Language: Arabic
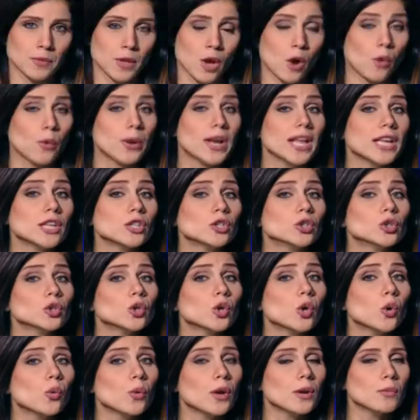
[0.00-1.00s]
ولكن
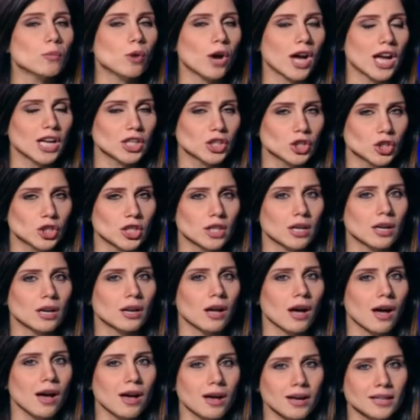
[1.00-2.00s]
شو هو المؤشر
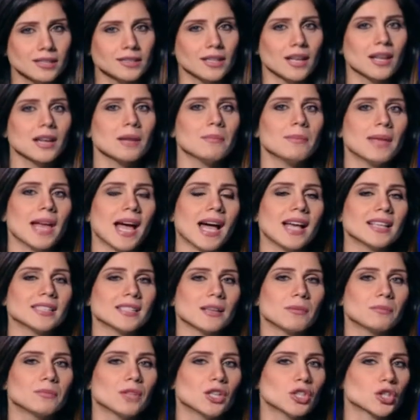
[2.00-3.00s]
الأخطر
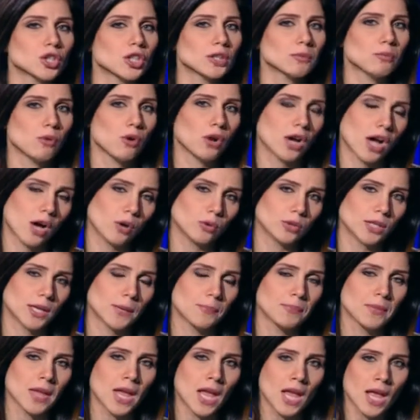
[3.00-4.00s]
بحسب نشرة بنك عودة
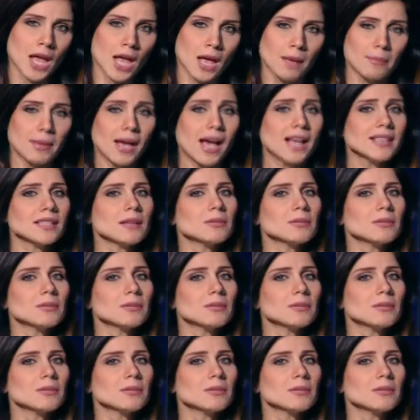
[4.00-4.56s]
بحسب